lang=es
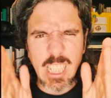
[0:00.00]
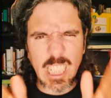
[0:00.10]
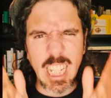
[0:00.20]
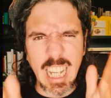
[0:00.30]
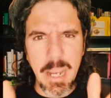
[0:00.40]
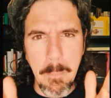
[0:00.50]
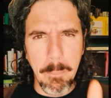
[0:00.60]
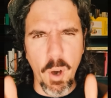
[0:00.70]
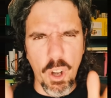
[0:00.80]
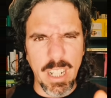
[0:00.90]
sin
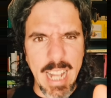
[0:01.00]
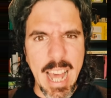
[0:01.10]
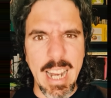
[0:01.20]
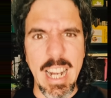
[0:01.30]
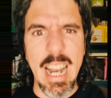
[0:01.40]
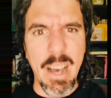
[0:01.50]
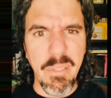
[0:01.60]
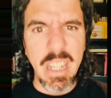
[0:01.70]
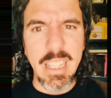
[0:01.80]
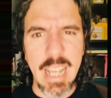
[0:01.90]
importar la
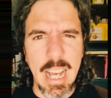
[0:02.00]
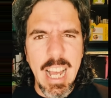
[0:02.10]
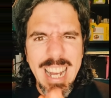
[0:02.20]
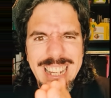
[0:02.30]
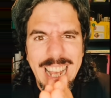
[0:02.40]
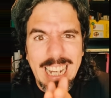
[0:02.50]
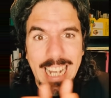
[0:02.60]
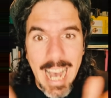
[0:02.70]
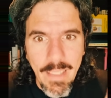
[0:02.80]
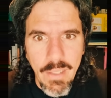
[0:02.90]
vida de
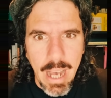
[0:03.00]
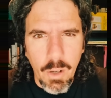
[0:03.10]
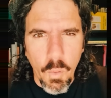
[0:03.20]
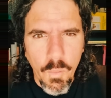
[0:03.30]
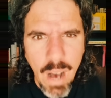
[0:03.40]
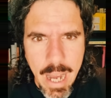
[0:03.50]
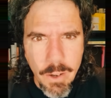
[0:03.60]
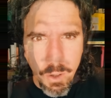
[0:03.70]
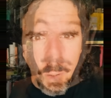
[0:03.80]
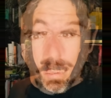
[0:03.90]
cada
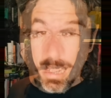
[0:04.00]
cubano.